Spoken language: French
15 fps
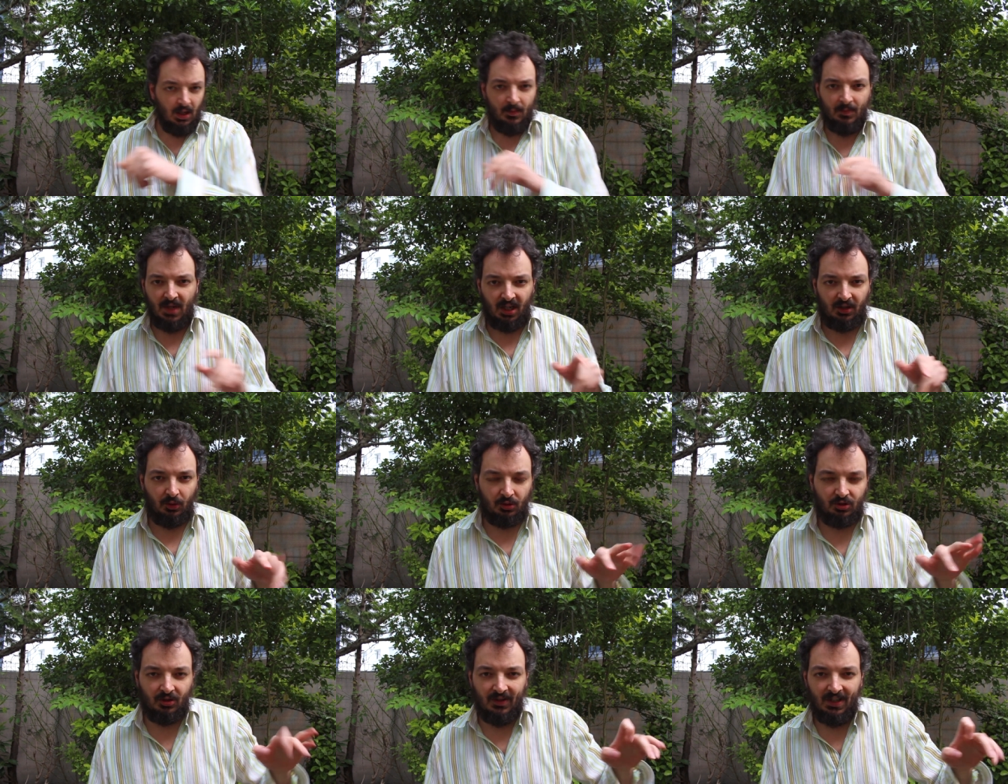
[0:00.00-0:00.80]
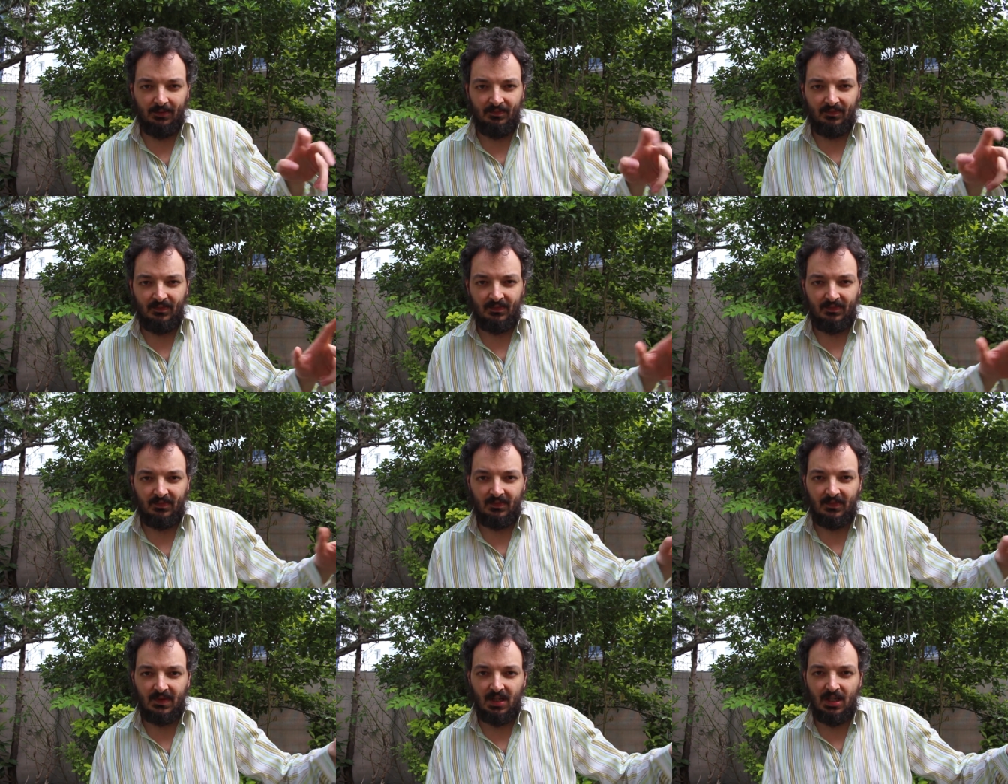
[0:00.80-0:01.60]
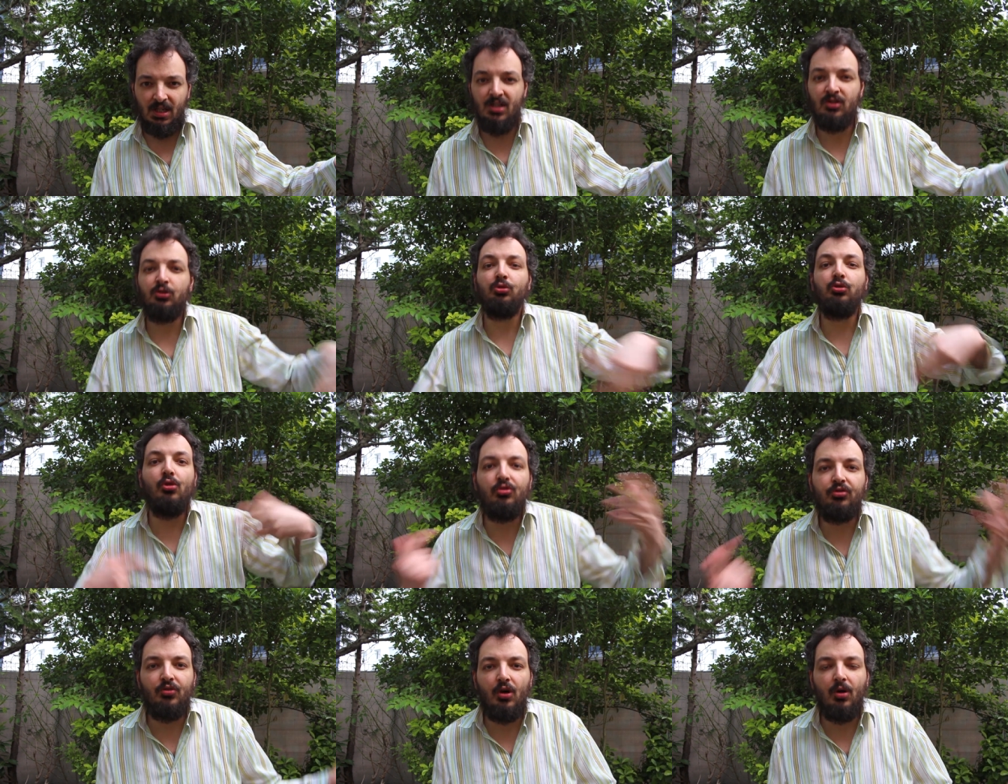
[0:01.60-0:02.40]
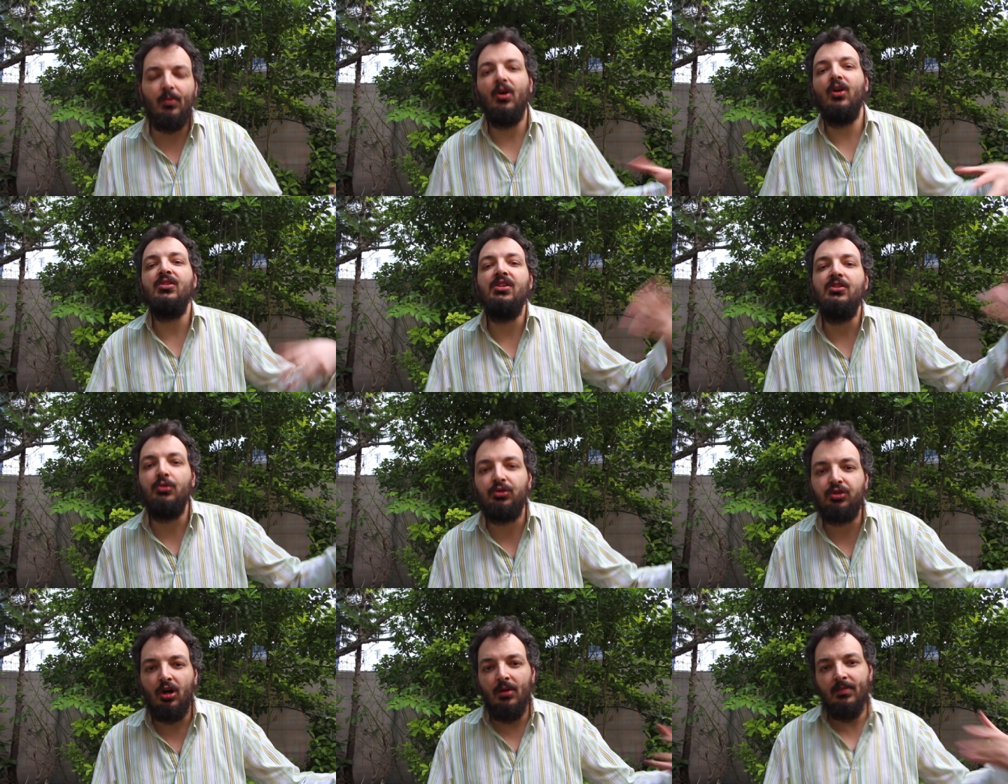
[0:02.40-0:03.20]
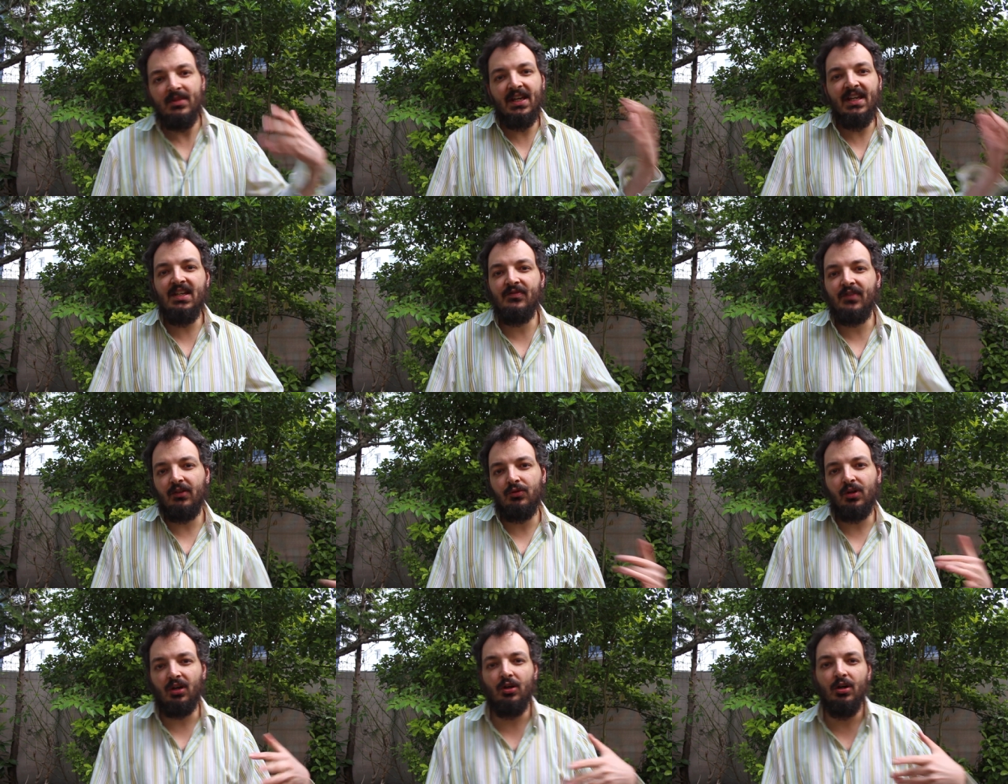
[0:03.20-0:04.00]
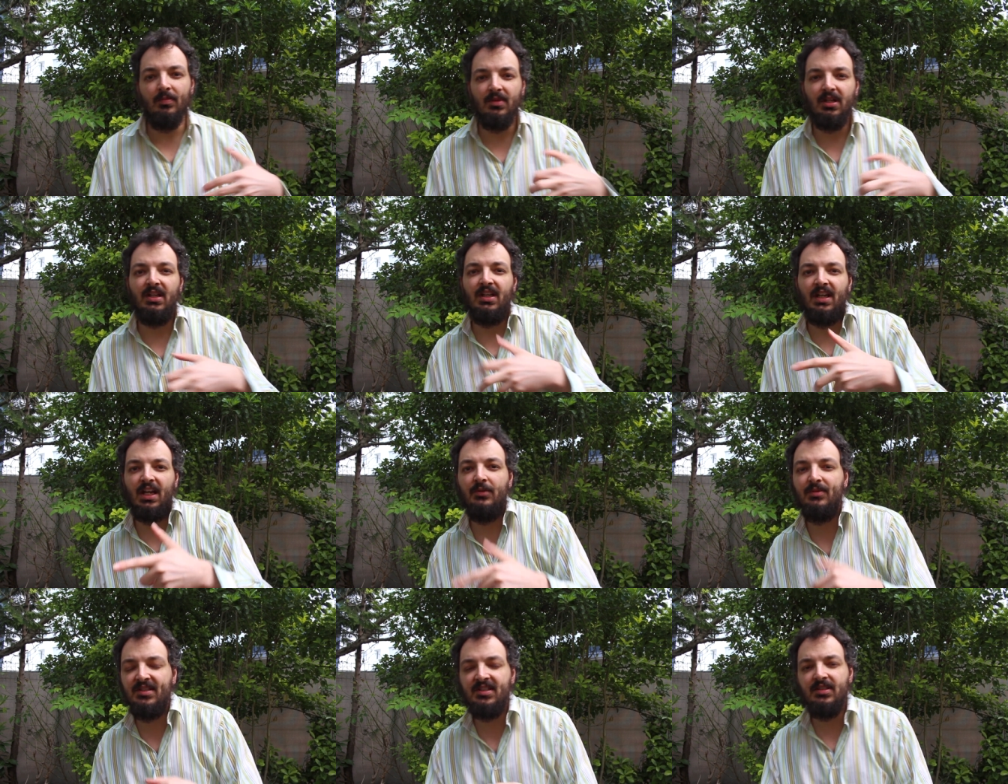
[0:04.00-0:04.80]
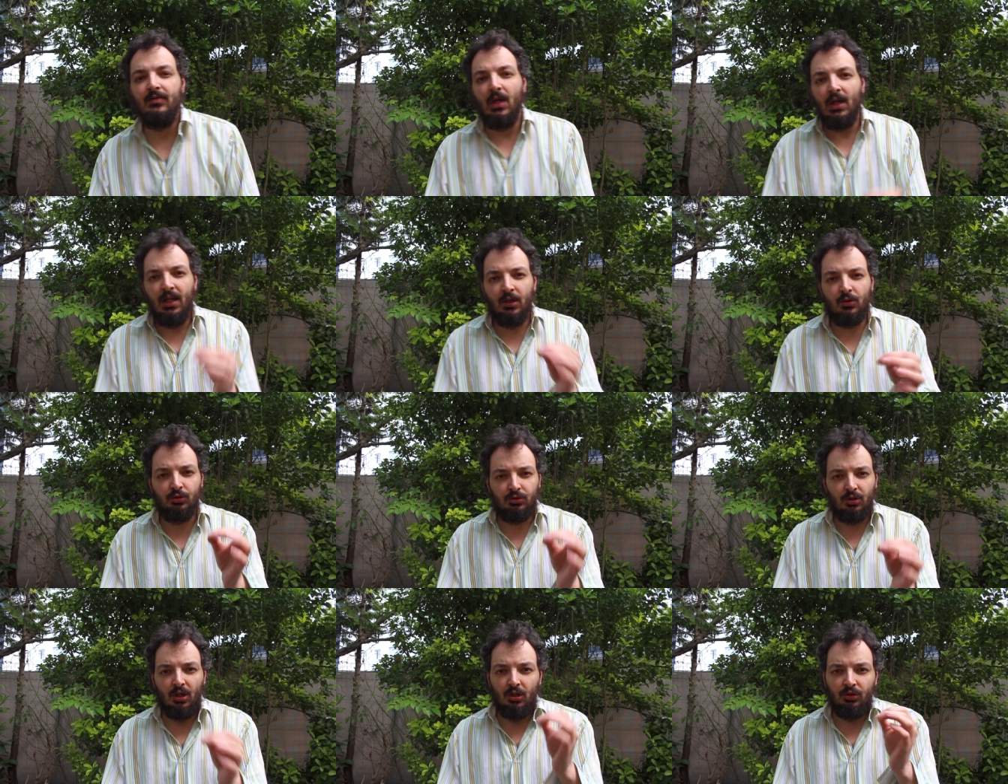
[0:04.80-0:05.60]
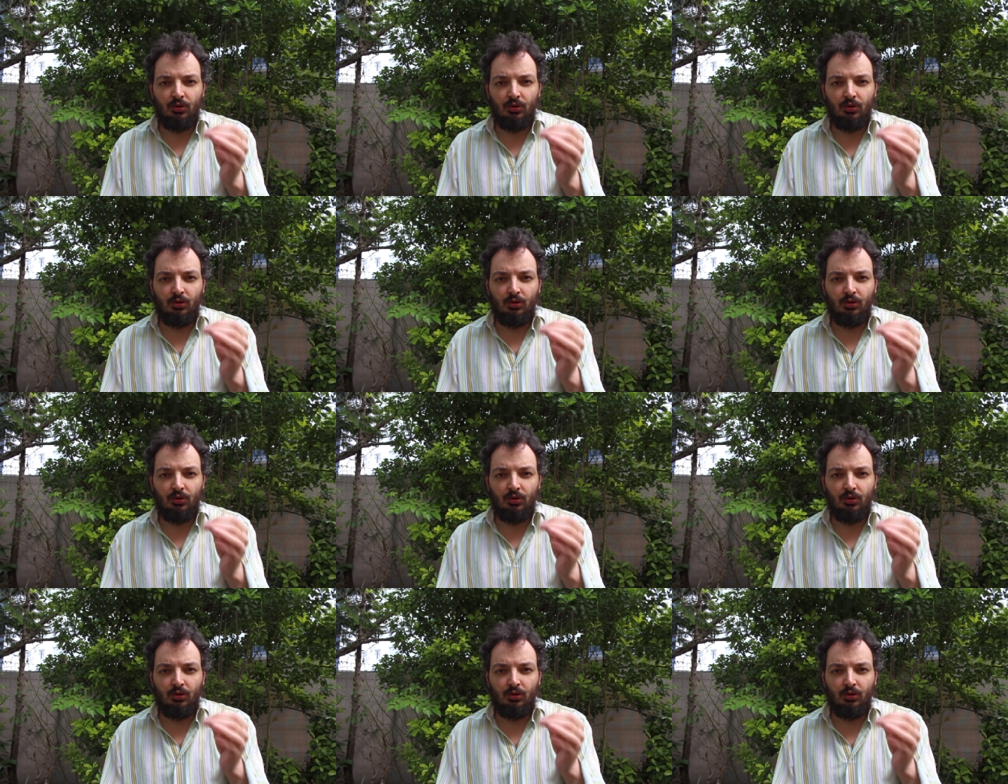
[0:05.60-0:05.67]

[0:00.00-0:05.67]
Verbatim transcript: Mercure s'en va, il se transforme en un autre homme et il va voir l'homme et lui dit Écoute,